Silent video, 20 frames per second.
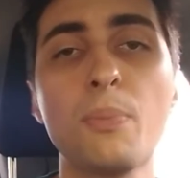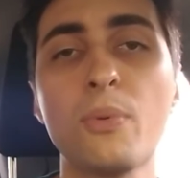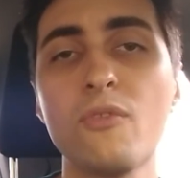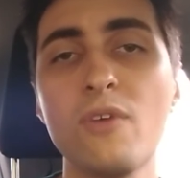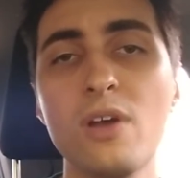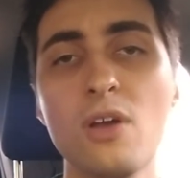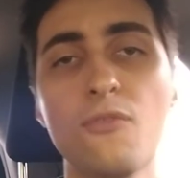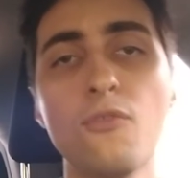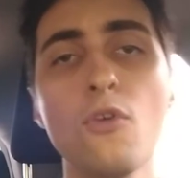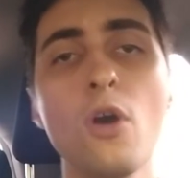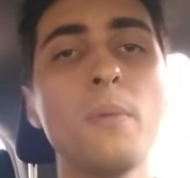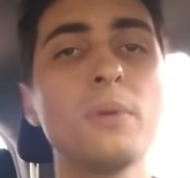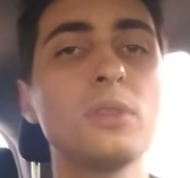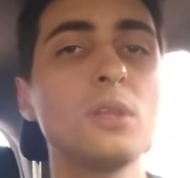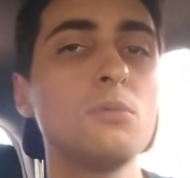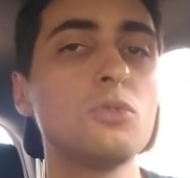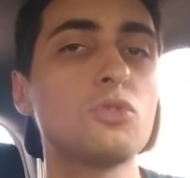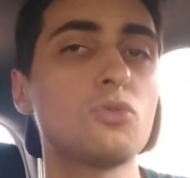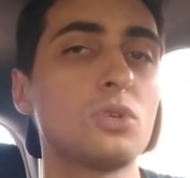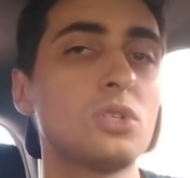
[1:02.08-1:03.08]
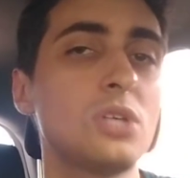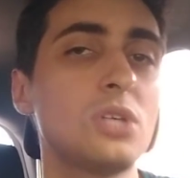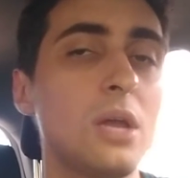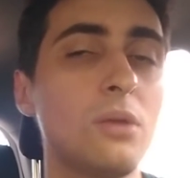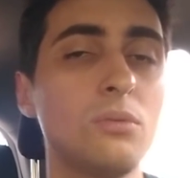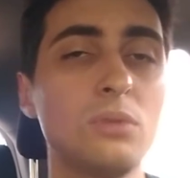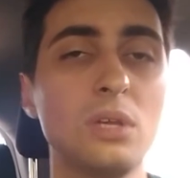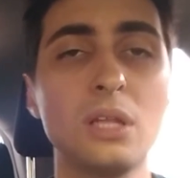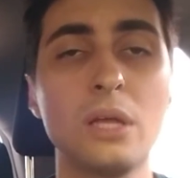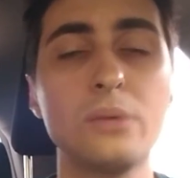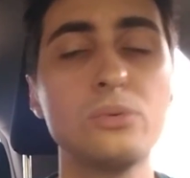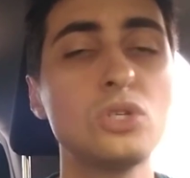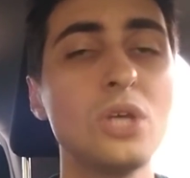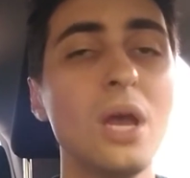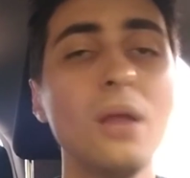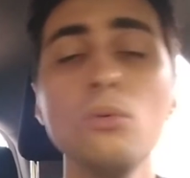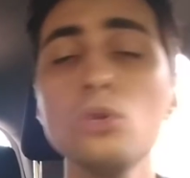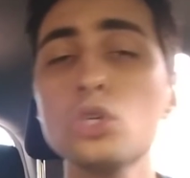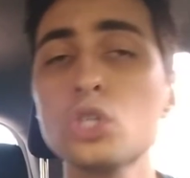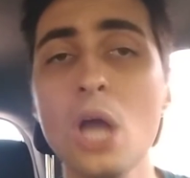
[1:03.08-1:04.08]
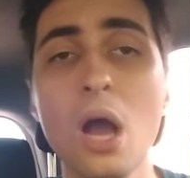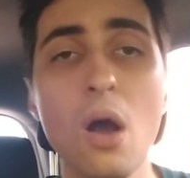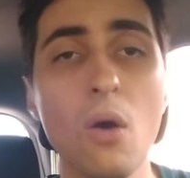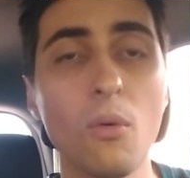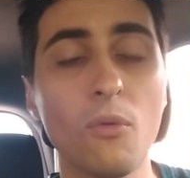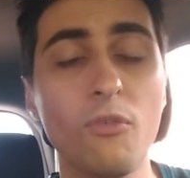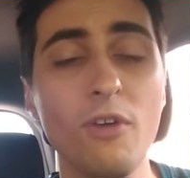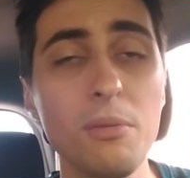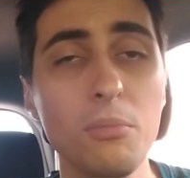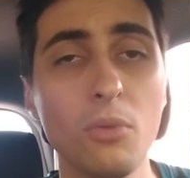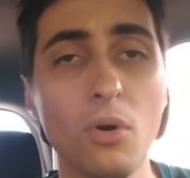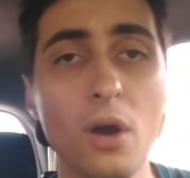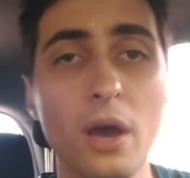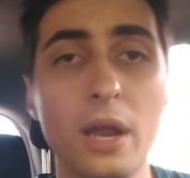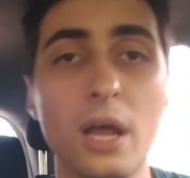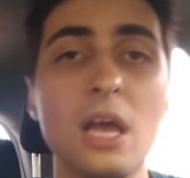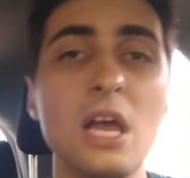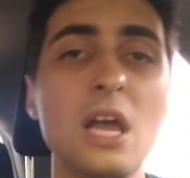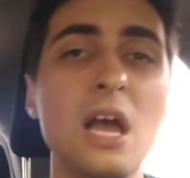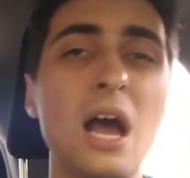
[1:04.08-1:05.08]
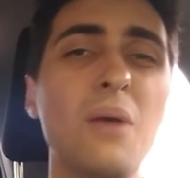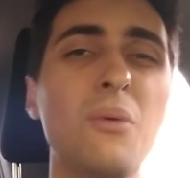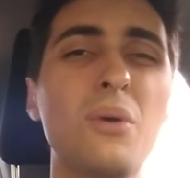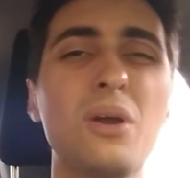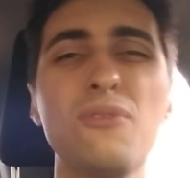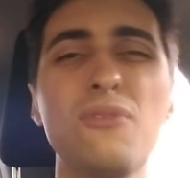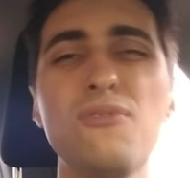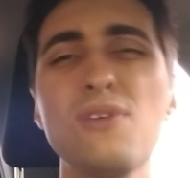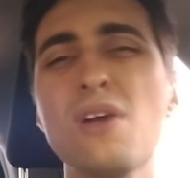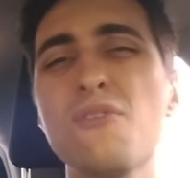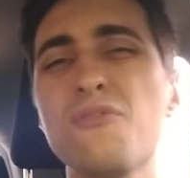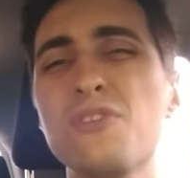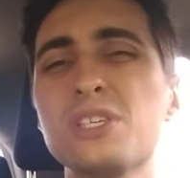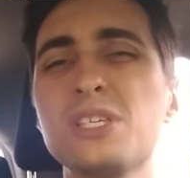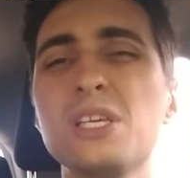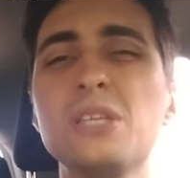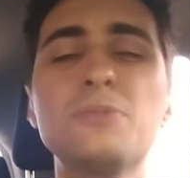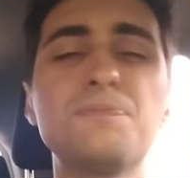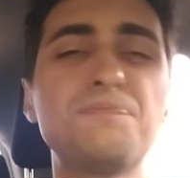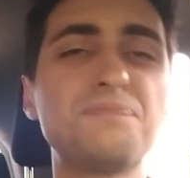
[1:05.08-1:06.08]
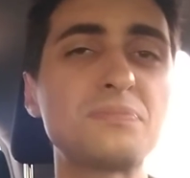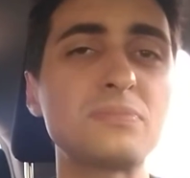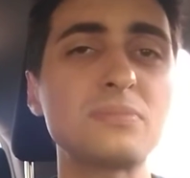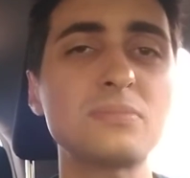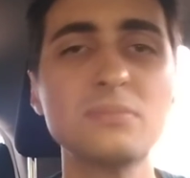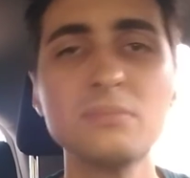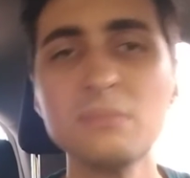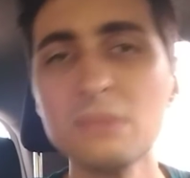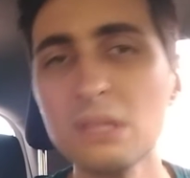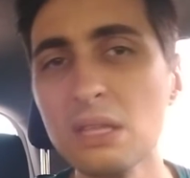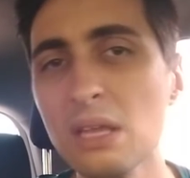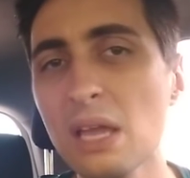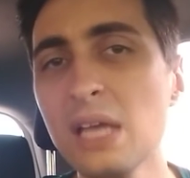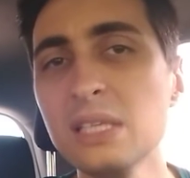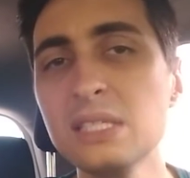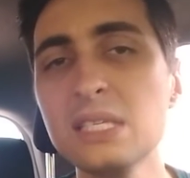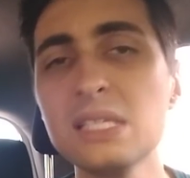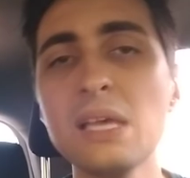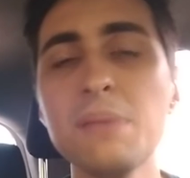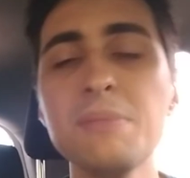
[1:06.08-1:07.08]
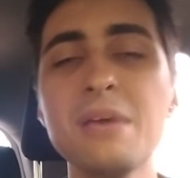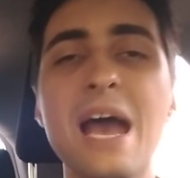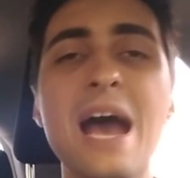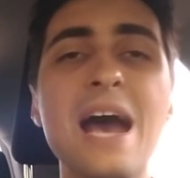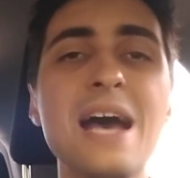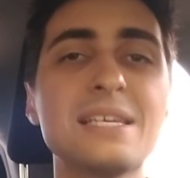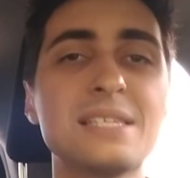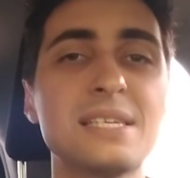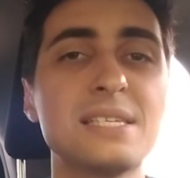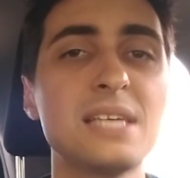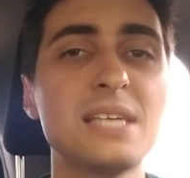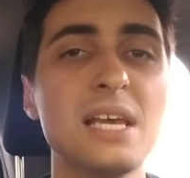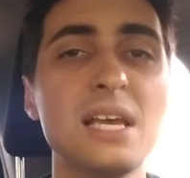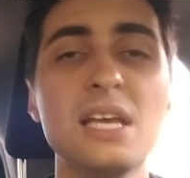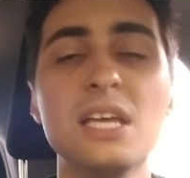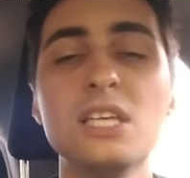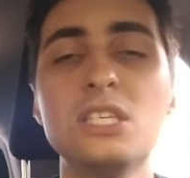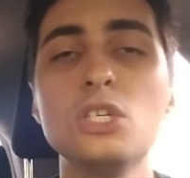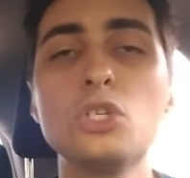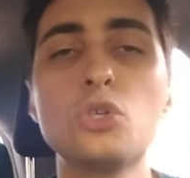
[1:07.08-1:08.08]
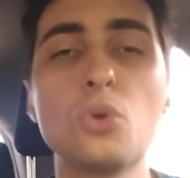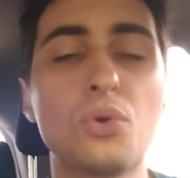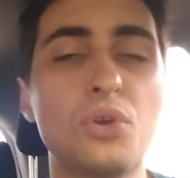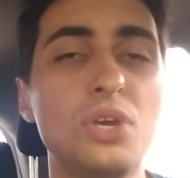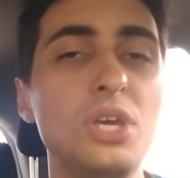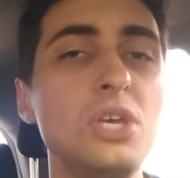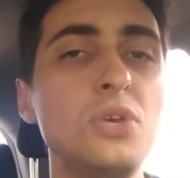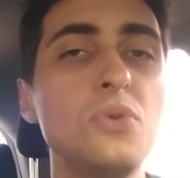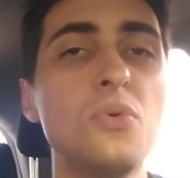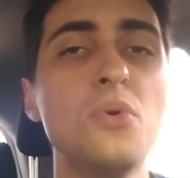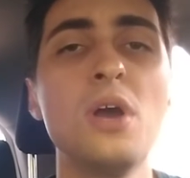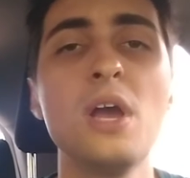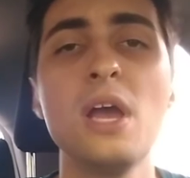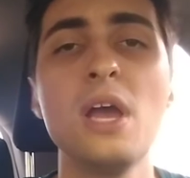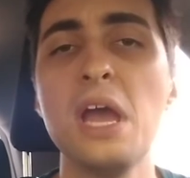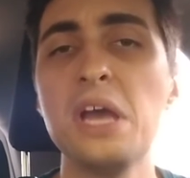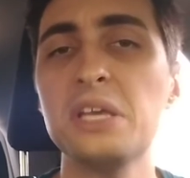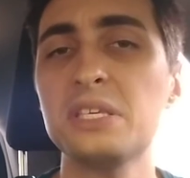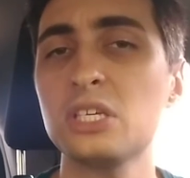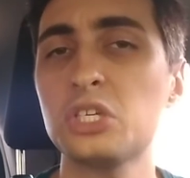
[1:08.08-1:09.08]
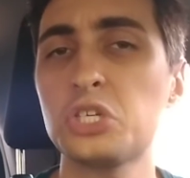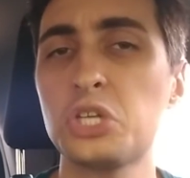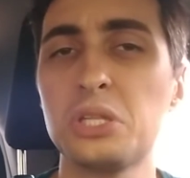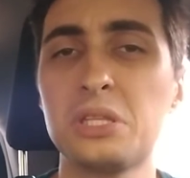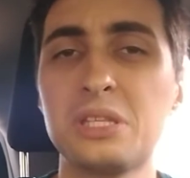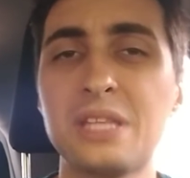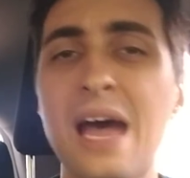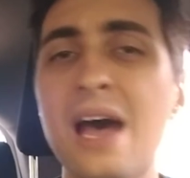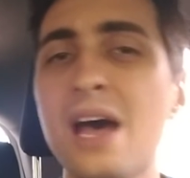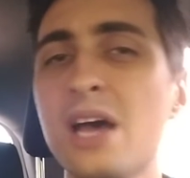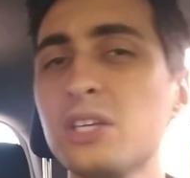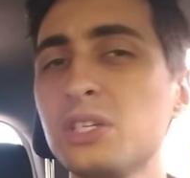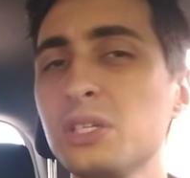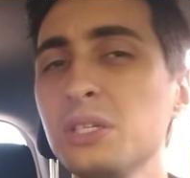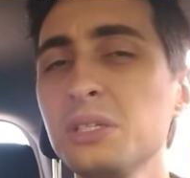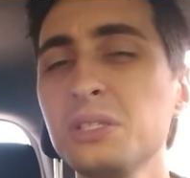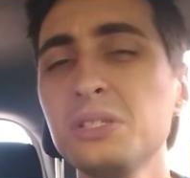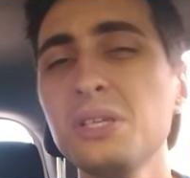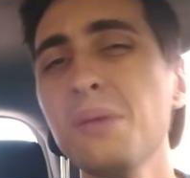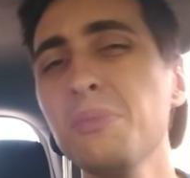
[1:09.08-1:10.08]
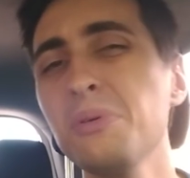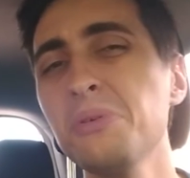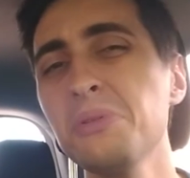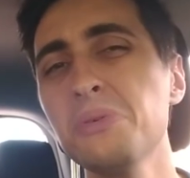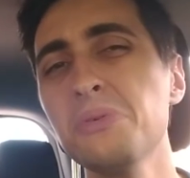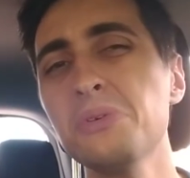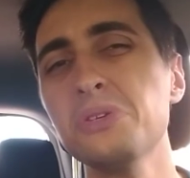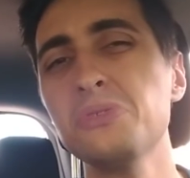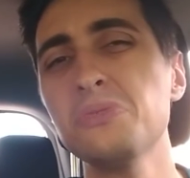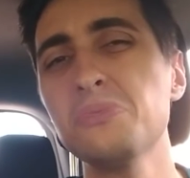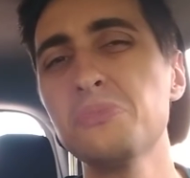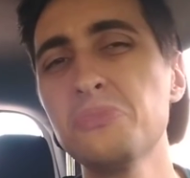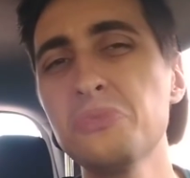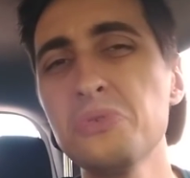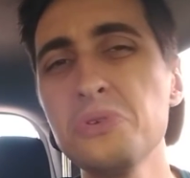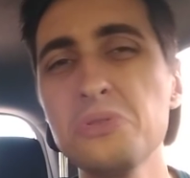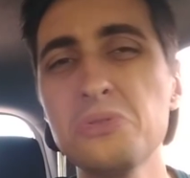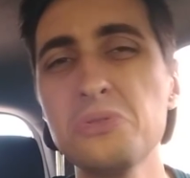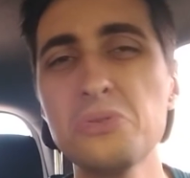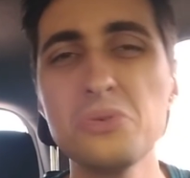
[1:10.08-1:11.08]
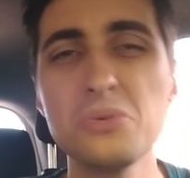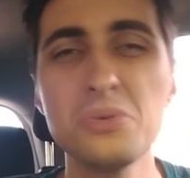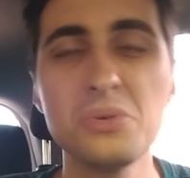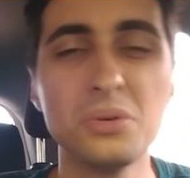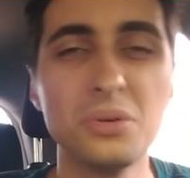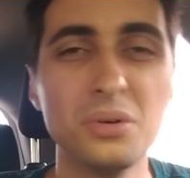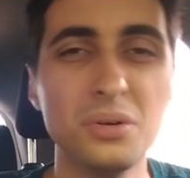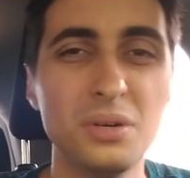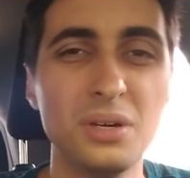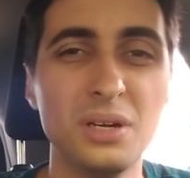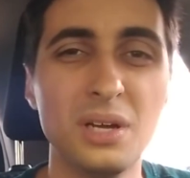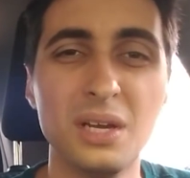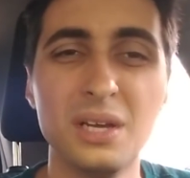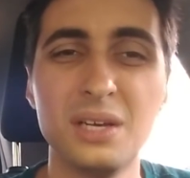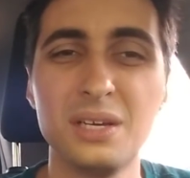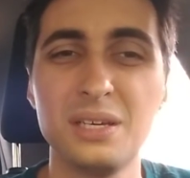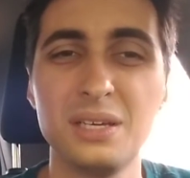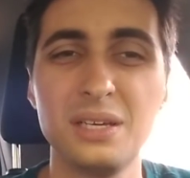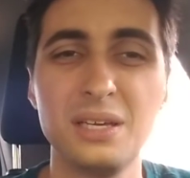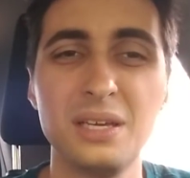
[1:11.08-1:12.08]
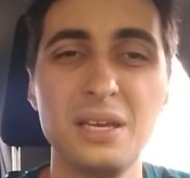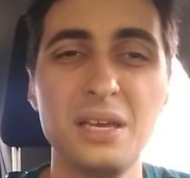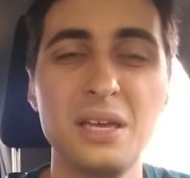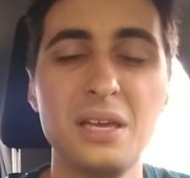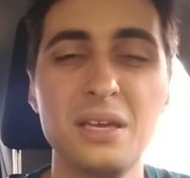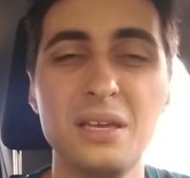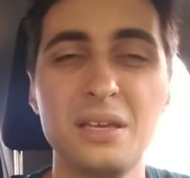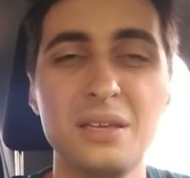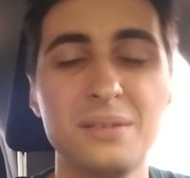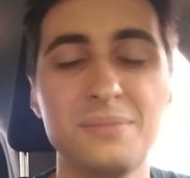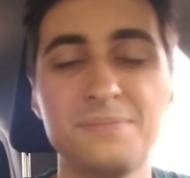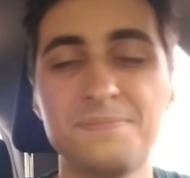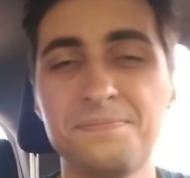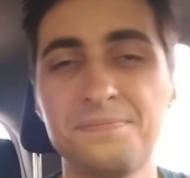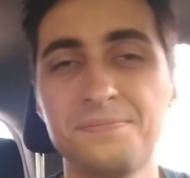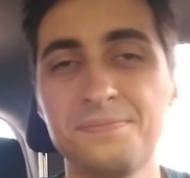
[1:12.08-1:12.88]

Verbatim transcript: aprovar a reforma, tenho me esforçado, não tem dado certo, tchau, vai embora. Agora, fica fazendo essas ameaças, esse joguinho, essa chantagem, sabe? É um negócio muito. É,